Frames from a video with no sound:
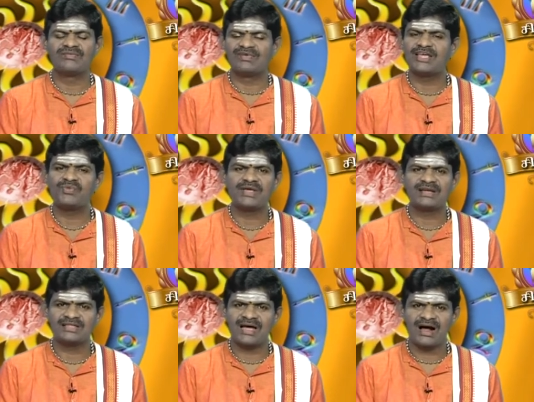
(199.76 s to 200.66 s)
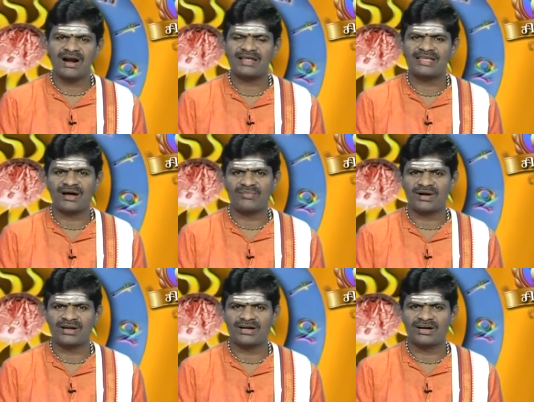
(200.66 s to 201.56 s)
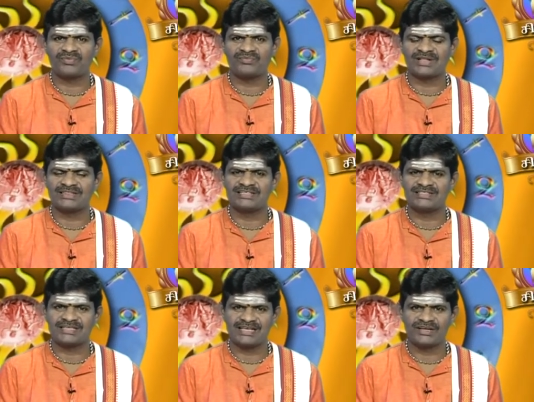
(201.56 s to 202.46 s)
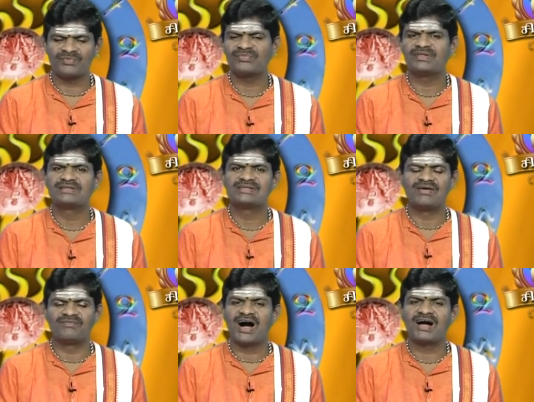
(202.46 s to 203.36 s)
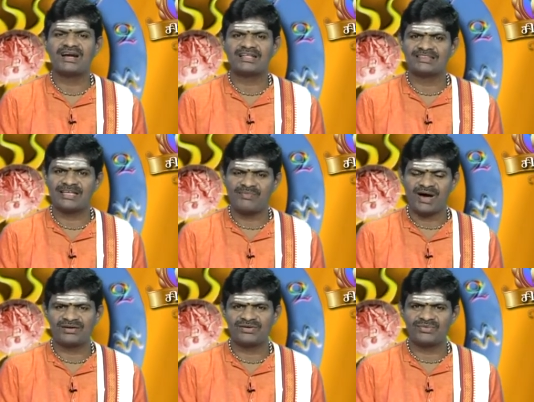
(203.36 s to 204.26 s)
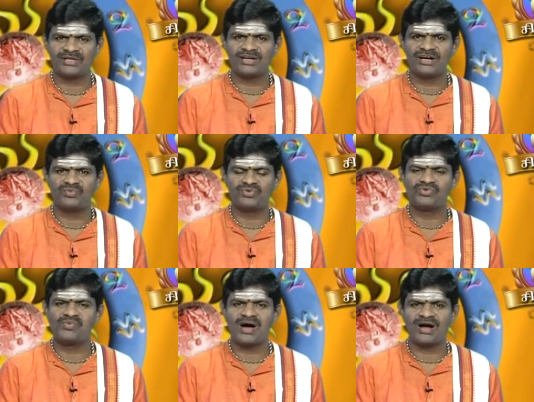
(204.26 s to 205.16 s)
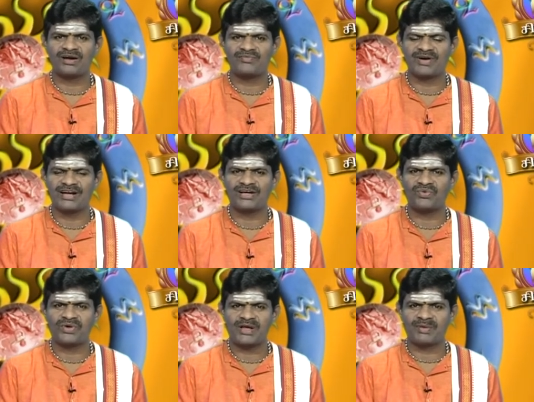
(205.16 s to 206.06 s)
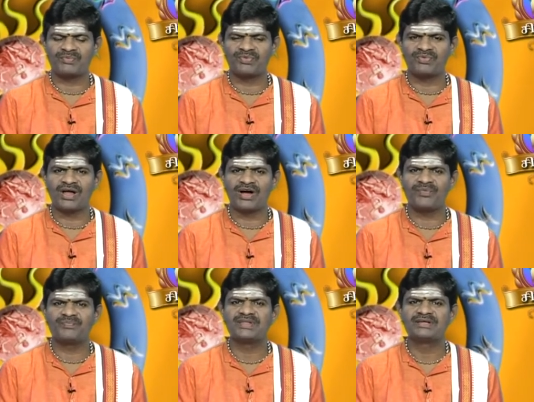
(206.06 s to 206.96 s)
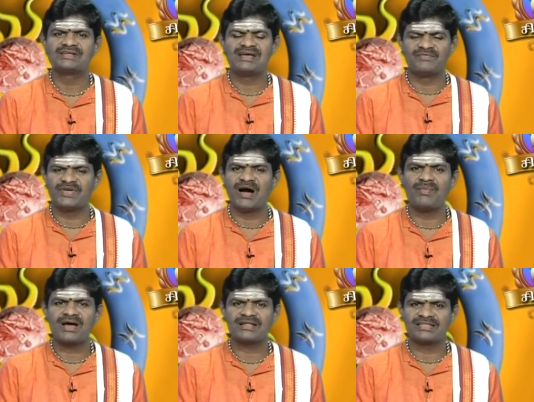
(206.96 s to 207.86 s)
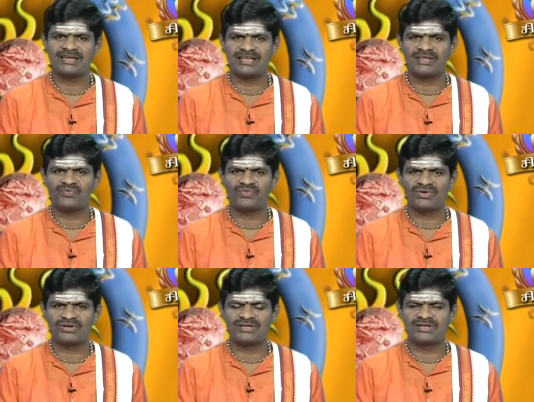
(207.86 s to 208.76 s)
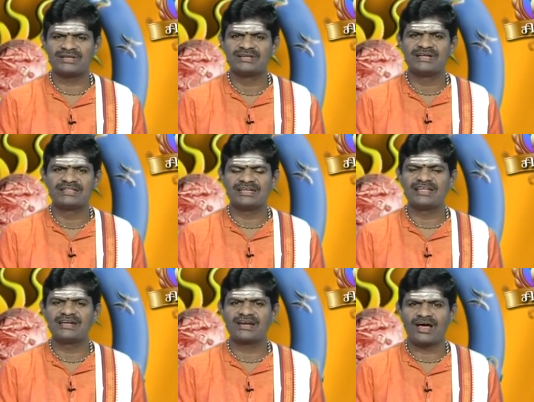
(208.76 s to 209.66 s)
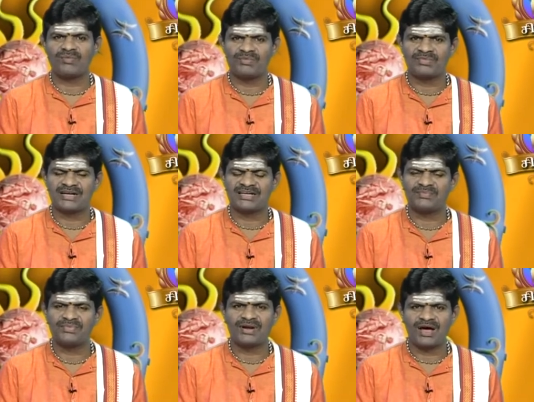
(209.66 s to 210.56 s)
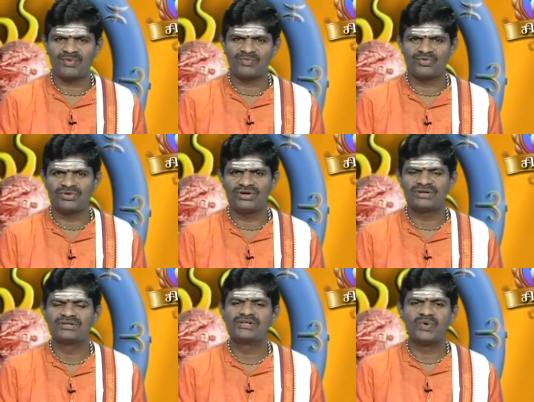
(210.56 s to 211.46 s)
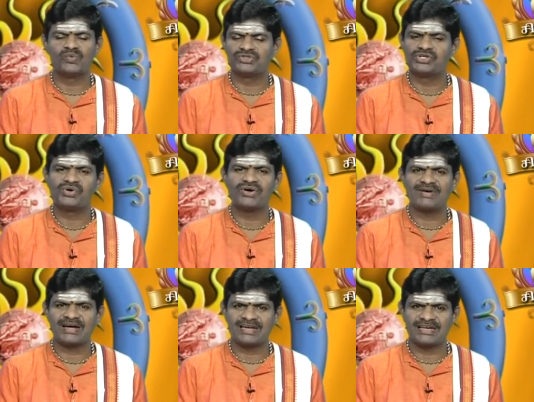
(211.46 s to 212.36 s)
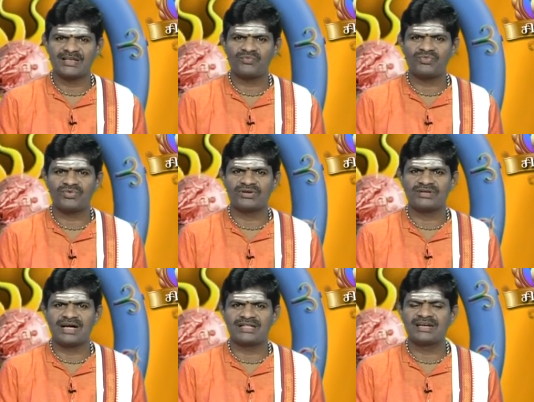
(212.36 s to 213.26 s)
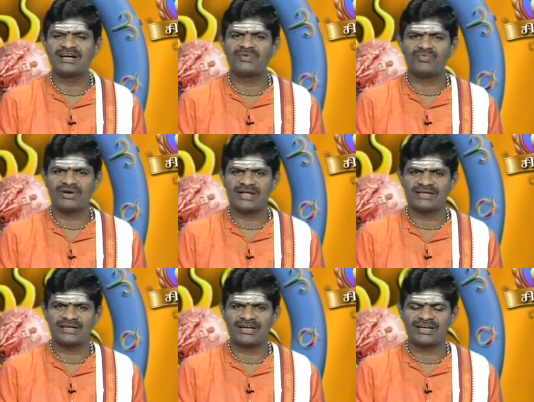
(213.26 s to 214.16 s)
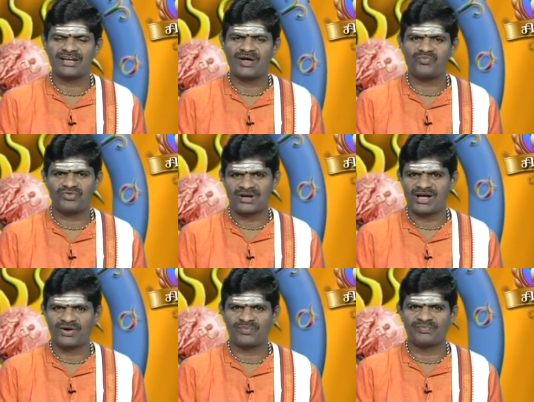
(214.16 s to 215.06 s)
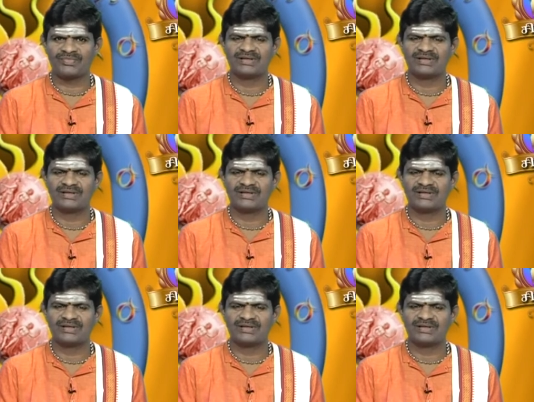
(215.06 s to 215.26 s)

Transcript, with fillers: விலை உயர்ந்த ஆடை ஆபரணங்களும் வந்து சேரும் வாகனத்தை மாற்றுவீர்கள் புது வாகனம் வேண்டக்கூடிய அமைப்பு உண்டாகும் வியாபாரத்திலேயும் உங்களுக்கு திடீர் லாபம் ரெட்டிப்பு லாபம் உண்டு உத்தியோக வகையிலேயும் உங்களுக்கு அதிரடி முன்னேற்றங்கள் எல்லாம் உண்டாகும்